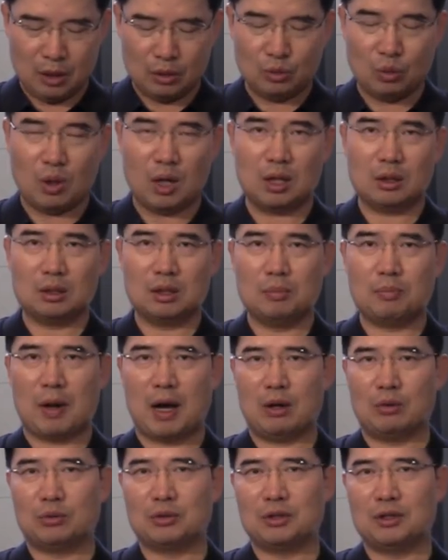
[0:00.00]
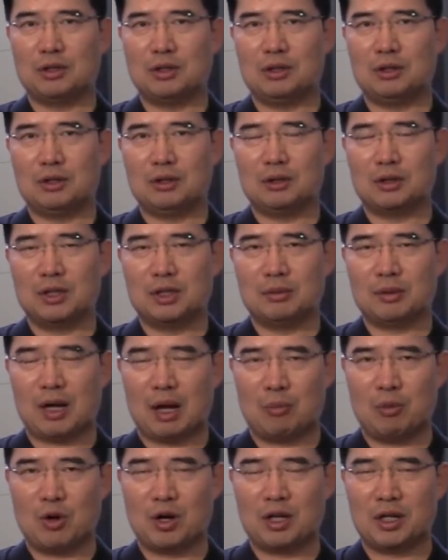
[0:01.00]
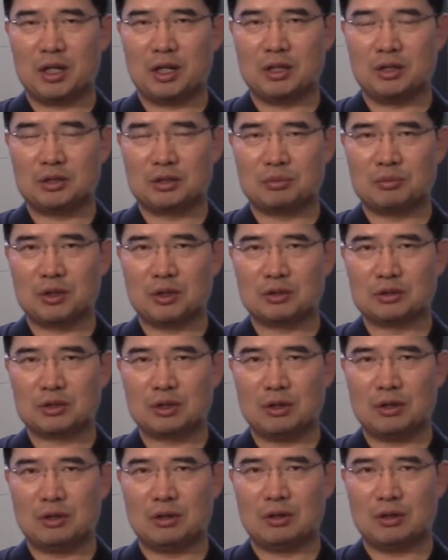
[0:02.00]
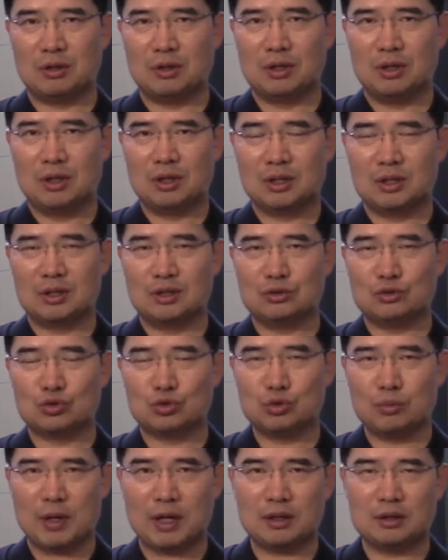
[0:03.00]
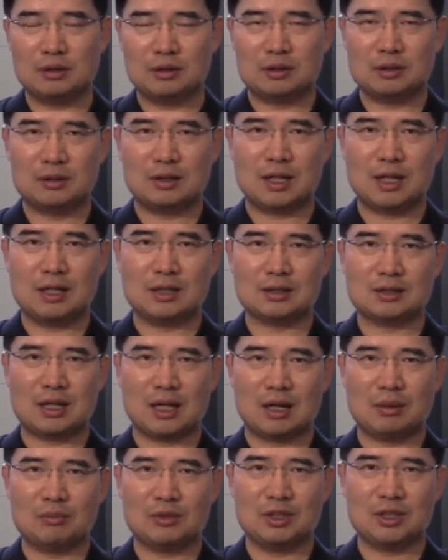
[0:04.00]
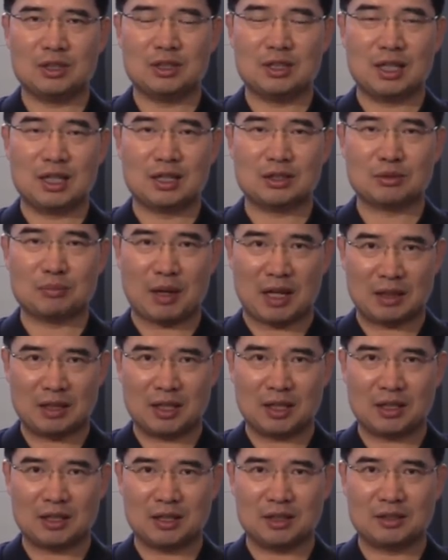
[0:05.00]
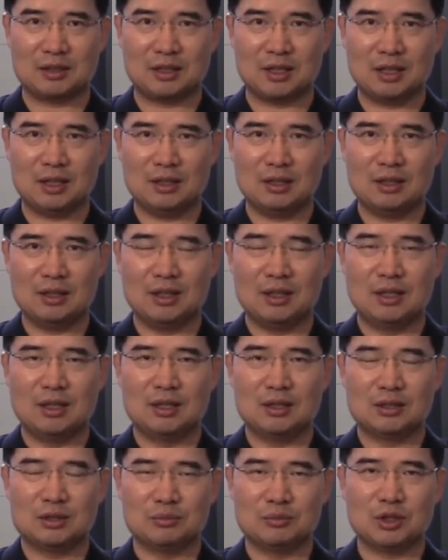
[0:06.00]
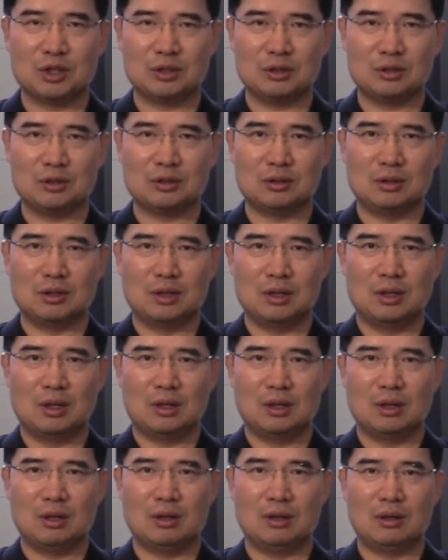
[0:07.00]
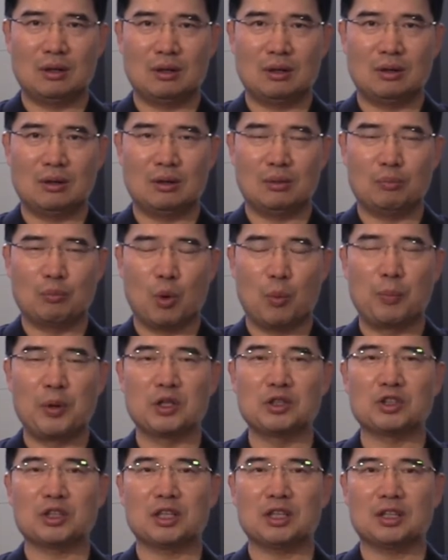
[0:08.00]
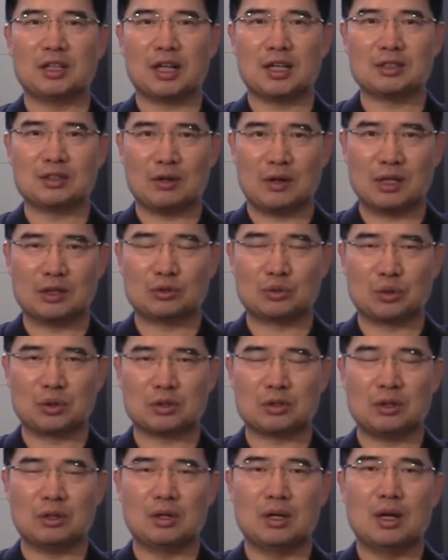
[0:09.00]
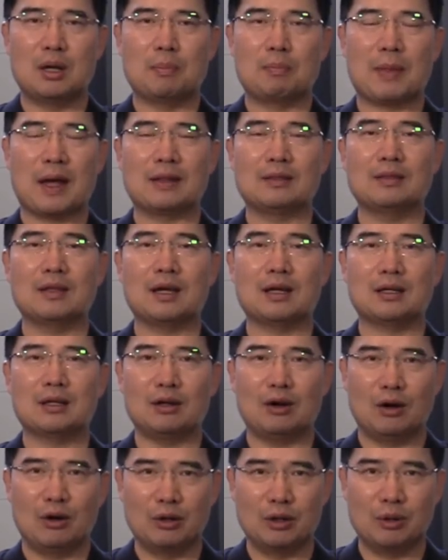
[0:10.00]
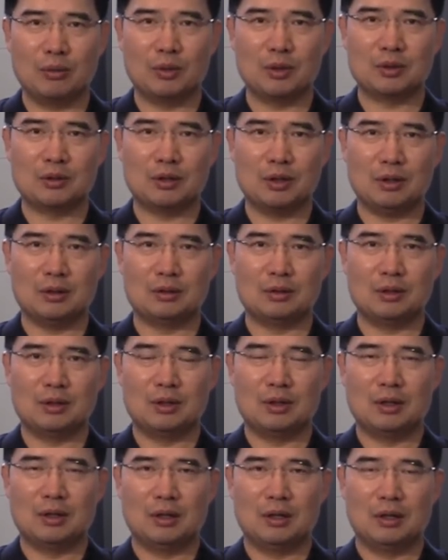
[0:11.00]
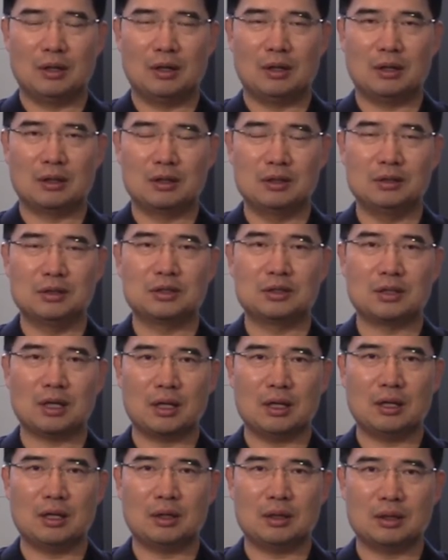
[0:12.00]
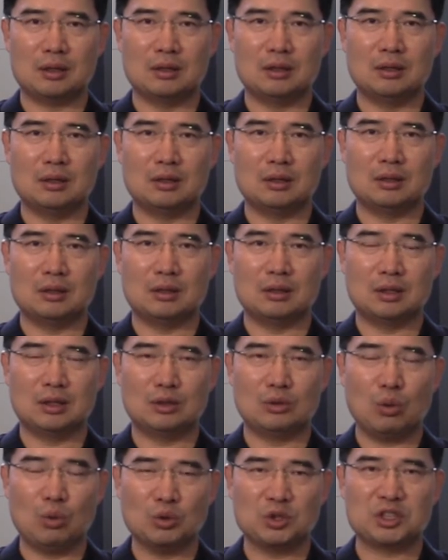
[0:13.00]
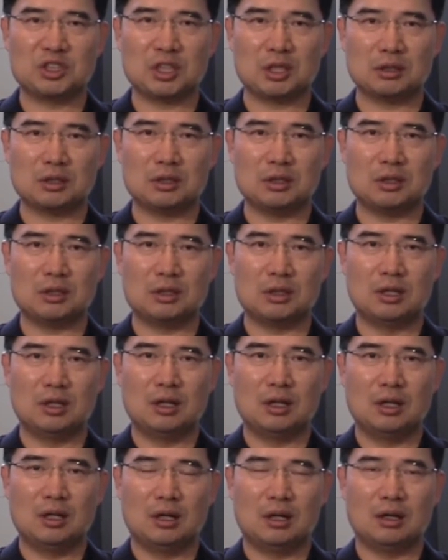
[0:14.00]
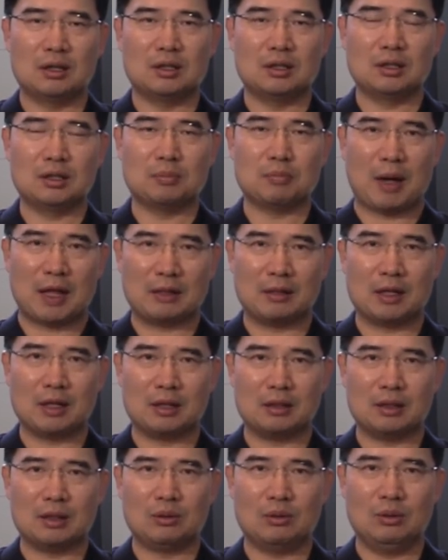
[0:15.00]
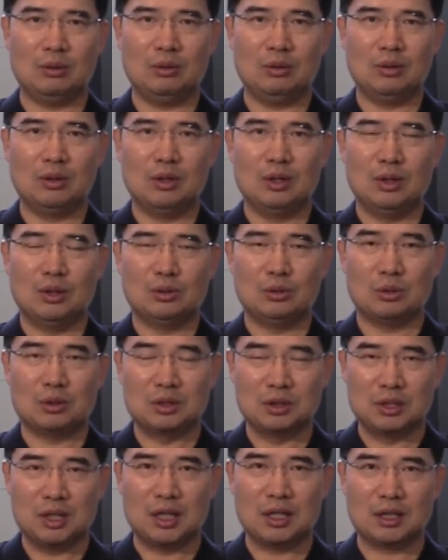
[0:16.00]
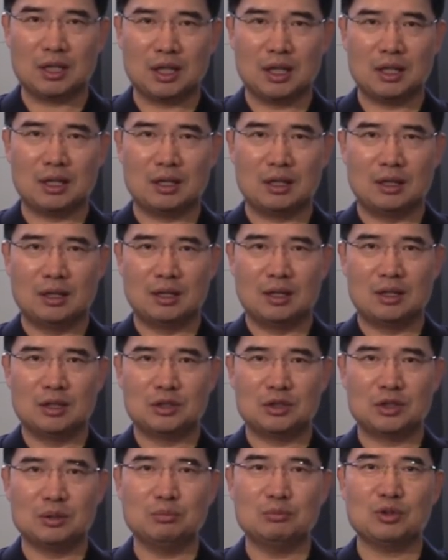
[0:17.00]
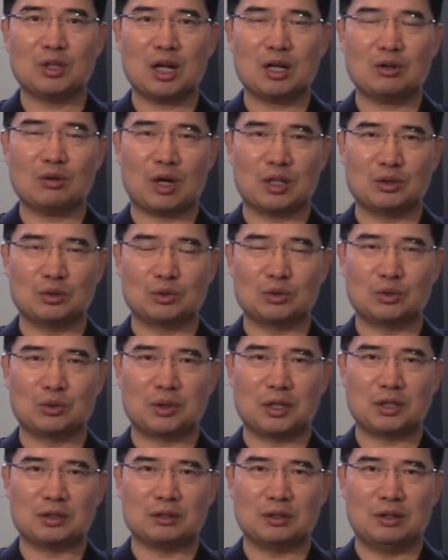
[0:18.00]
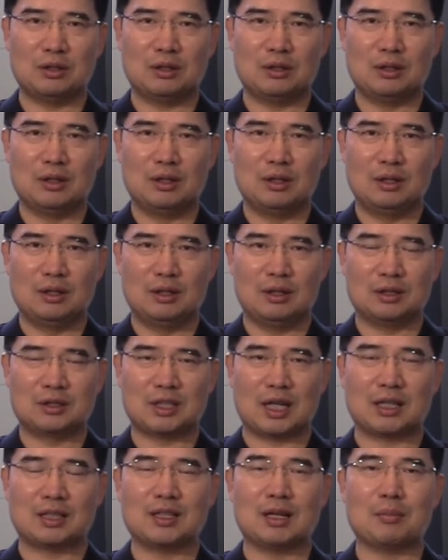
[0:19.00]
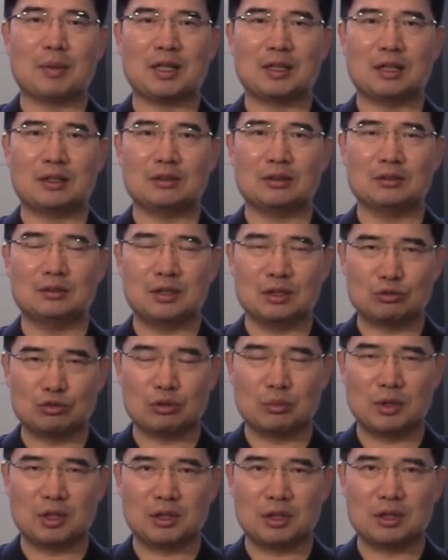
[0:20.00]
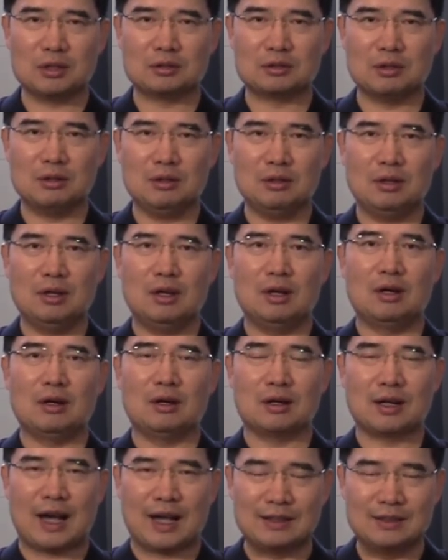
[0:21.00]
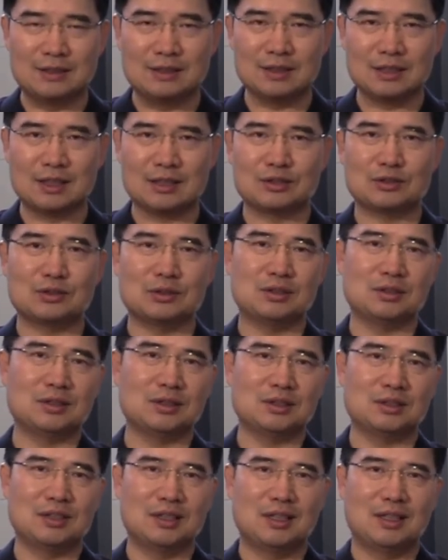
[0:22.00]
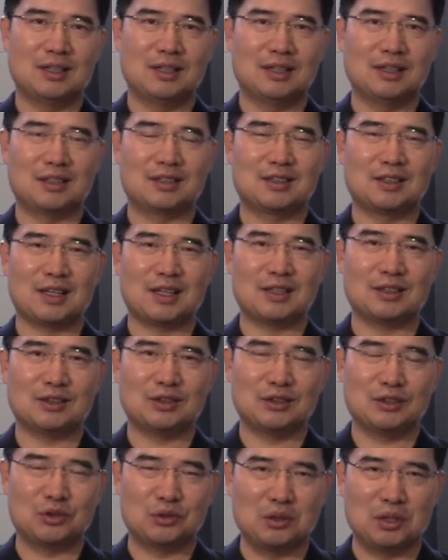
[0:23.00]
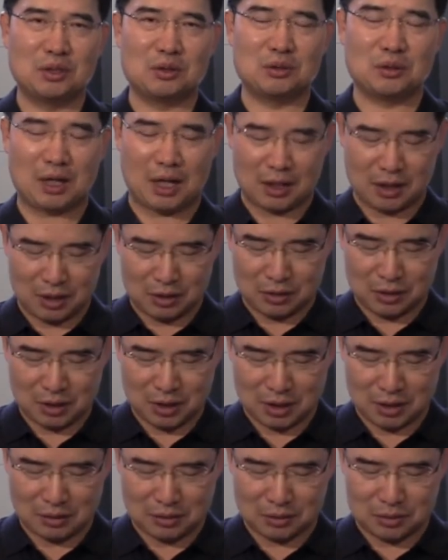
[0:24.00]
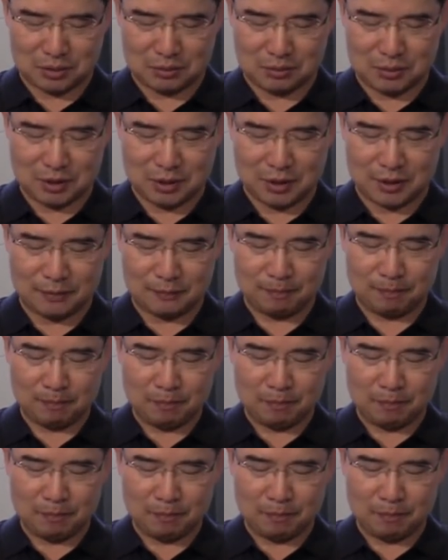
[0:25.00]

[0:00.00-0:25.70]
또한 이 바울은요, 이 감옥 안에 있으면서 그는 수많은 그러한 사람들을 그 안에서 만나게 되는데 심지어는 어, 보편적인 그러한 상황 속에서 만나기 어려웠던 어, 그 시대의 그 통치자들을 어, 그는 만나게 되고 또 그들에게 신문하는 과정 속에서 어, 자기가 만났던 예수님에 대해서 간증할 수 있는 아, 그러한 기회도 갖게 된다는 것입니다.